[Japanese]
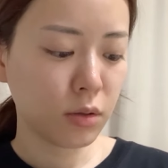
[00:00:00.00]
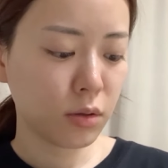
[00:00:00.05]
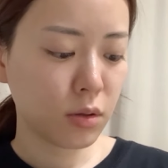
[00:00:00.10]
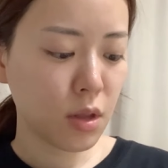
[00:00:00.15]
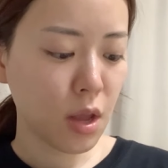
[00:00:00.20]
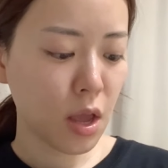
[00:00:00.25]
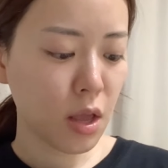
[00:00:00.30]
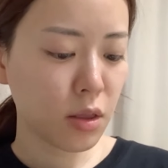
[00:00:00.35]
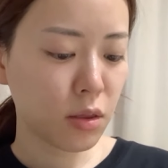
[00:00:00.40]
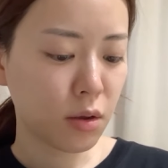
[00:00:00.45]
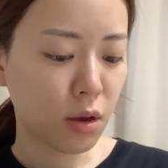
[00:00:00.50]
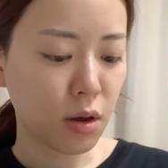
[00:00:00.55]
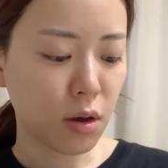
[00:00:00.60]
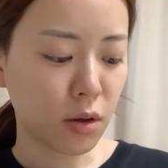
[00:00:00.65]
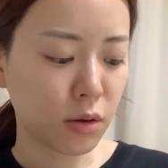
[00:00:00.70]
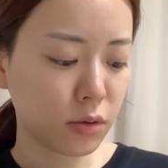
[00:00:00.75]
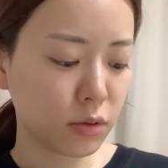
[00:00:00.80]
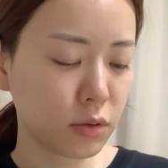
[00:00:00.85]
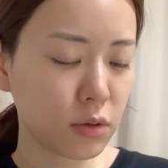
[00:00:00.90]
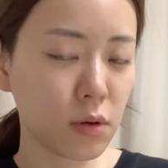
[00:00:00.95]
うん。なんか、
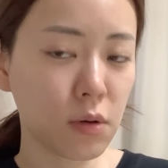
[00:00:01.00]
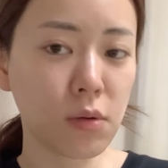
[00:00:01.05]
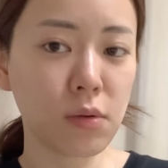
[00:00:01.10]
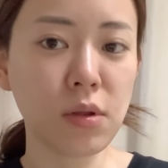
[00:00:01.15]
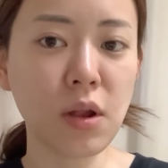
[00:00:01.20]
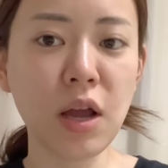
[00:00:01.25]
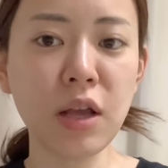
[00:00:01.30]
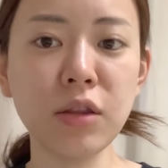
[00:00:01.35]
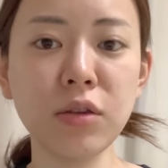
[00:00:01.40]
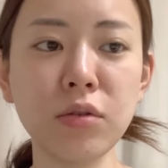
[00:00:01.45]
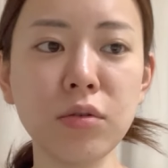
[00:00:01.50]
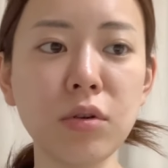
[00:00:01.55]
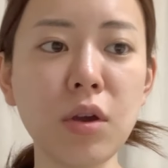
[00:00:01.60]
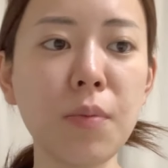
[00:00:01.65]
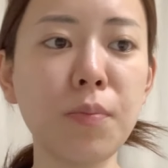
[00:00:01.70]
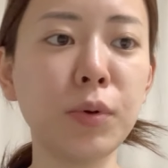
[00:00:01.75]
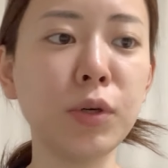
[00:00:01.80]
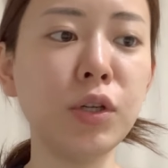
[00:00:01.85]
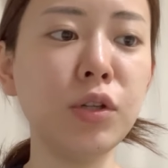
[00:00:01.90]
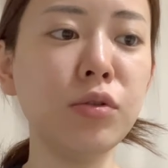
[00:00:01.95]
なんと、
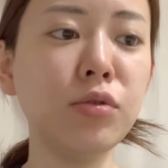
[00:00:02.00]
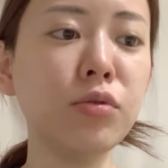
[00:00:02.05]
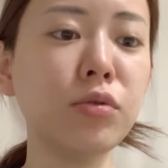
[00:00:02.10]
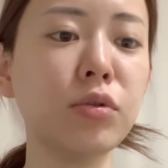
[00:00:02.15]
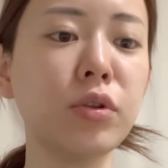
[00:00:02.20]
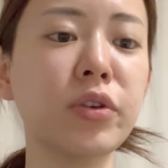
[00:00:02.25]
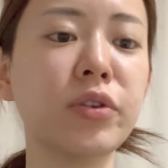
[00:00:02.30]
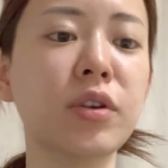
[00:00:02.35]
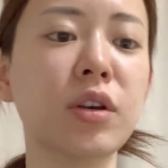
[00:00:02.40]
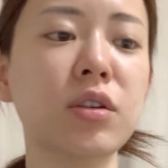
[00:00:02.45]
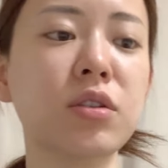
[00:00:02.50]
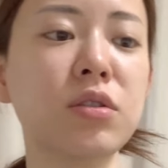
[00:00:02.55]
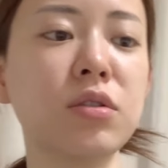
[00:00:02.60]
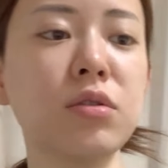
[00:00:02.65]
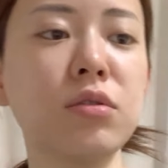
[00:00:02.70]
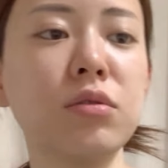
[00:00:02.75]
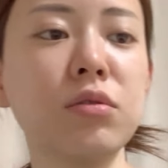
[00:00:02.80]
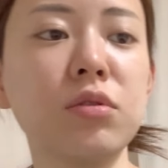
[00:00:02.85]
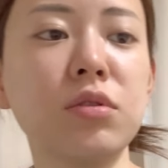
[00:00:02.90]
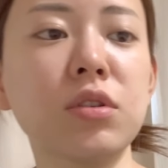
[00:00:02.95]
やっぱ犬って察
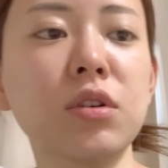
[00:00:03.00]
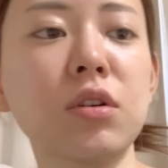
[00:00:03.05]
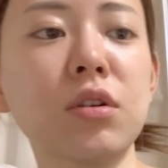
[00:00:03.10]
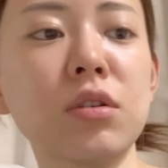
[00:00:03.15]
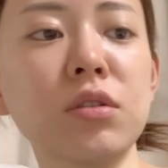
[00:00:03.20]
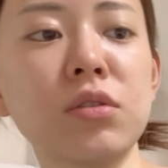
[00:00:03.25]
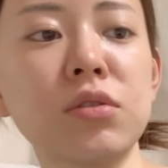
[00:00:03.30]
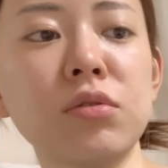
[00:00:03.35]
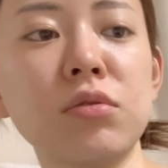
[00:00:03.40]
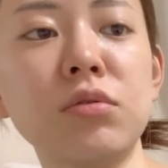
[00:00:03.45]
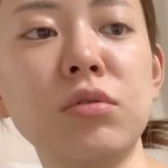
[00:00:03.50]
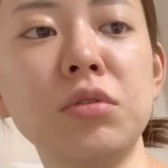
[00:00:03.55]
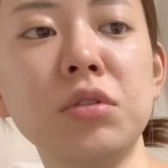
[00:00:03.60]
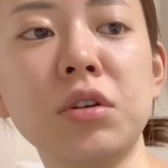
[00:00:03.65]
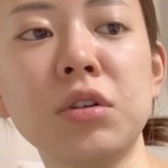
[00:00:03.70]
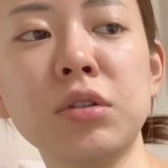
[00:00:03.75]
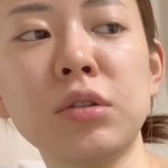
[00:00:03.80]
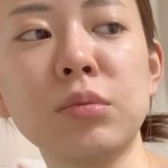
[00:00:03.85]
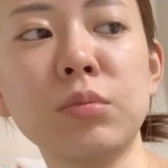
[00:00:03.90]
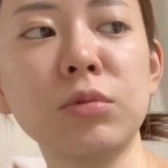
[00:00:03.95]
する力すごい
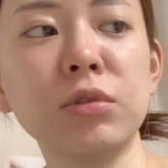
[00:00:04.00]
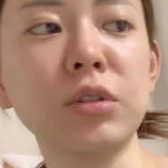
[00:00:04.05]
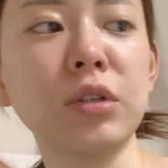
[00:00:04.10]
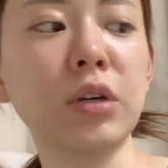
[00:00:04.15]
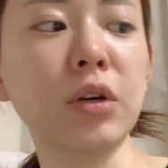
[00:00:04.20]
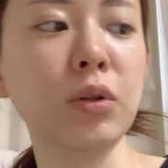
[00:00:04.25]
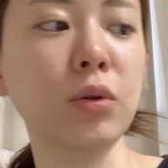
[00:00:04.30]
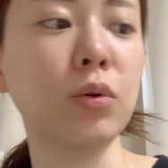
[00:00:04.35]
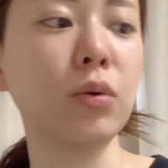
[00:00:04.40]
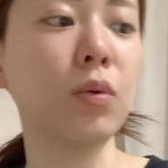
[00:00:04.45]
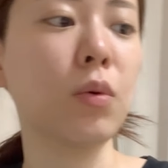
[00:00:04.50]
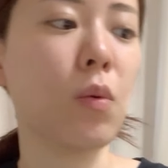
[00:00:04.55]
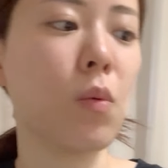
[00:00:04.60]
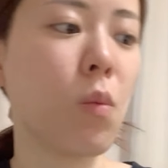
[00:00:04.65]
なと思うんだけど、